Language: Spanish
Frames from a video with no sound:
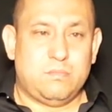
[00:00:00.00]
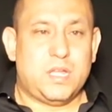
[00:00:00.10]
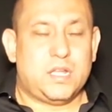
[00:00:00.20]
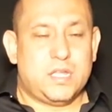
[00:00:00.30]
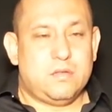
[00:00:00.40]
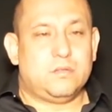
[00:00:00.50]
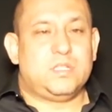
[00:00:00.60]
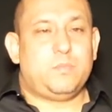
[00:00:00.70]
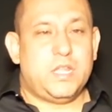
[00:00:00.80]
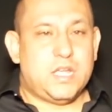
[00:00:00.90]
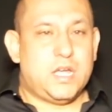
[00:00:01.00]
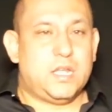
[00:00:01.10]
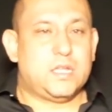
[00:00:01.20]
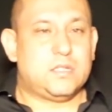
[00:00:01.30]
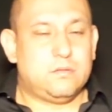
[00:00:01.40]
para que yo te
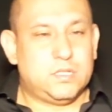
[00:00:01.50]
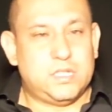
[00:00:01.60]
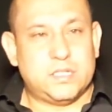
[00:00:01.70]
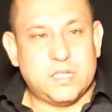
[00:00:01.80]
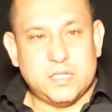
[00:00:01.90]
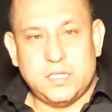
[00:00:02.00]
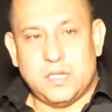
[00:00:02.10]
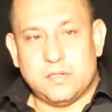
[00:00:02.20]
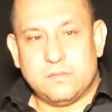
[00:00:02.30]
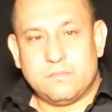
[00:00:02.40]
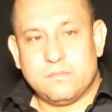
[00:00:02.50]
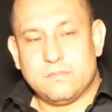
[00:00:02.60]
explicara qué es lo que tienes que hacer.